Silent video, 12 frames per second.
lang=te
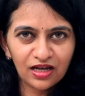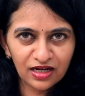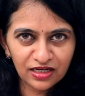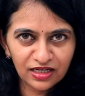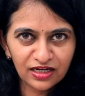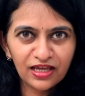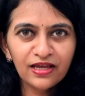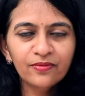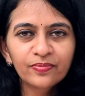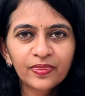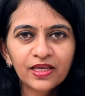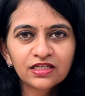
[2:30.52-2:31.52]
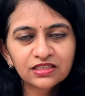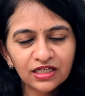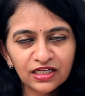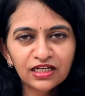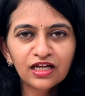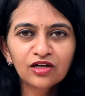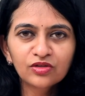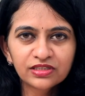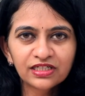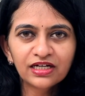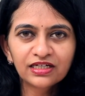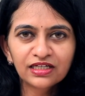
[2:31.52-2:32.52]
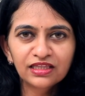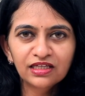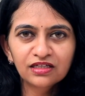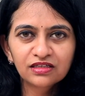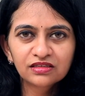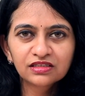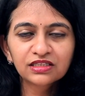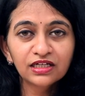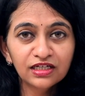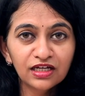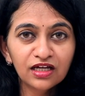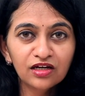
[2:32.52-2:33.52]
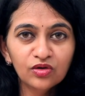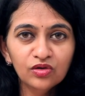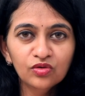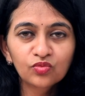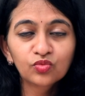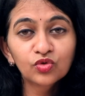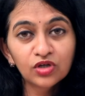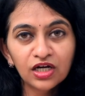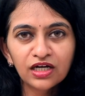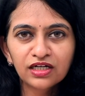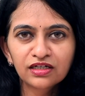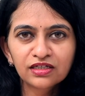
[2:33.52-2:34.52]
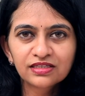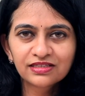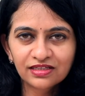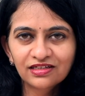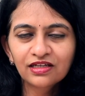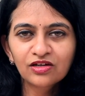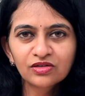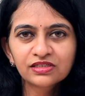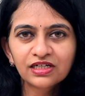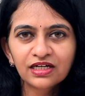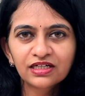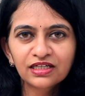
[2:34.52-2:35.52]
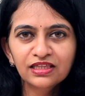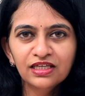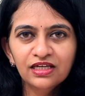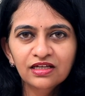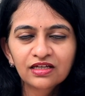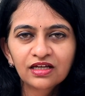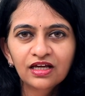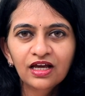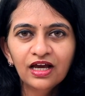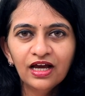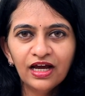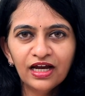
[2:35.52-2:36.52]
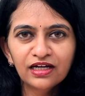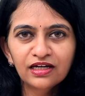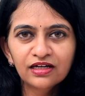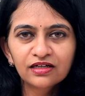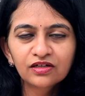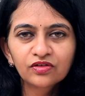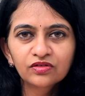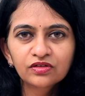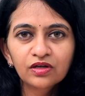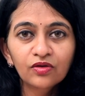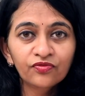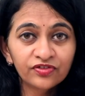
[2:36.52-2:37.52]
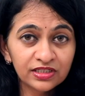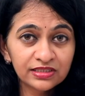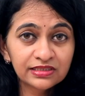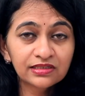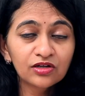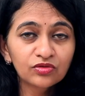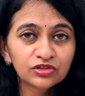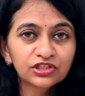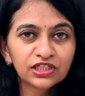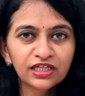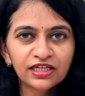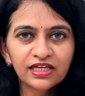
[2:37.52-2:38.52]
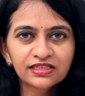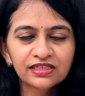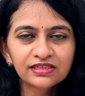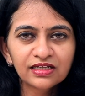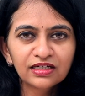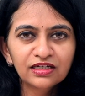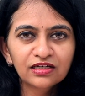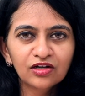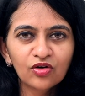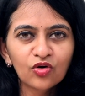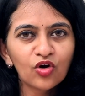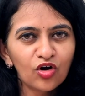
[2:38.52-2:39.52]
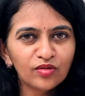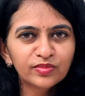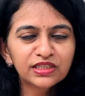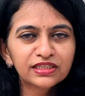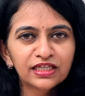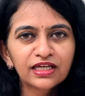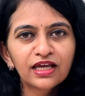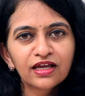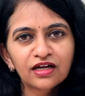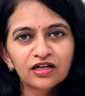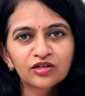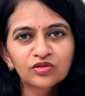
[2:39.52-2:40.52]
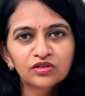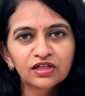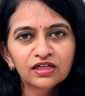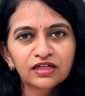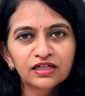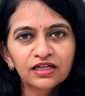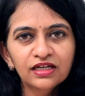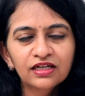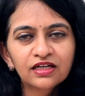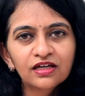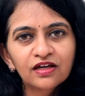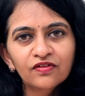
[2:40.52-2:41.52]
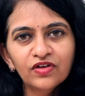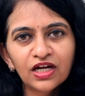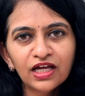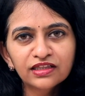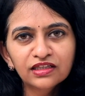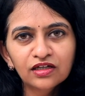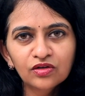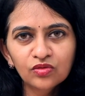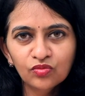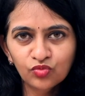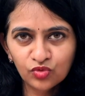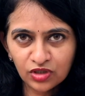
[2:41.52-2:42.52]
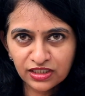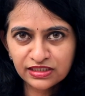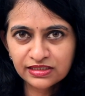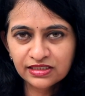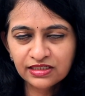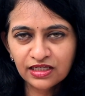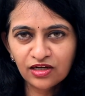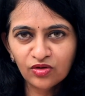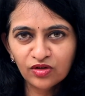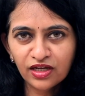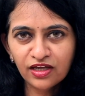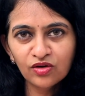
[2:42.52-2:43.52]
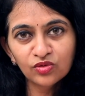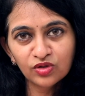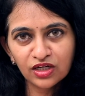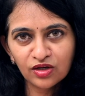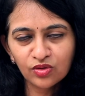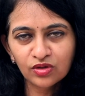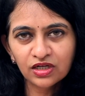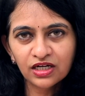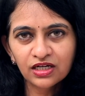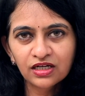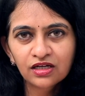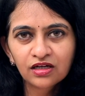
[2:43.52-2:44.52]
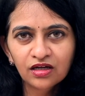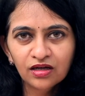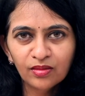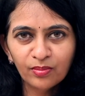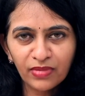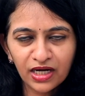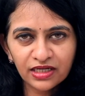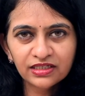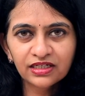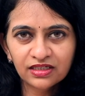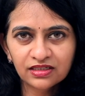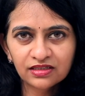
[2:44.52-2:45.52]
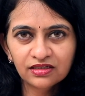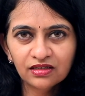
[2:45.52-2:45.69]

లాగానే చైనాలో స్టార్ట్ అయింది చైనాలో వుహాన్ సిటీలో స్టార్ట్ అయింది అండ్ ఫస్ట్లో వచ్చిన కేసెస్ అన్నిటిలో కామన్ థింగ్ ఏం కనుక్కున్నారంటే వీళ్ళందరూ వుహాన్ సిటీలోనే ఉన్న ఒక మార్కెట్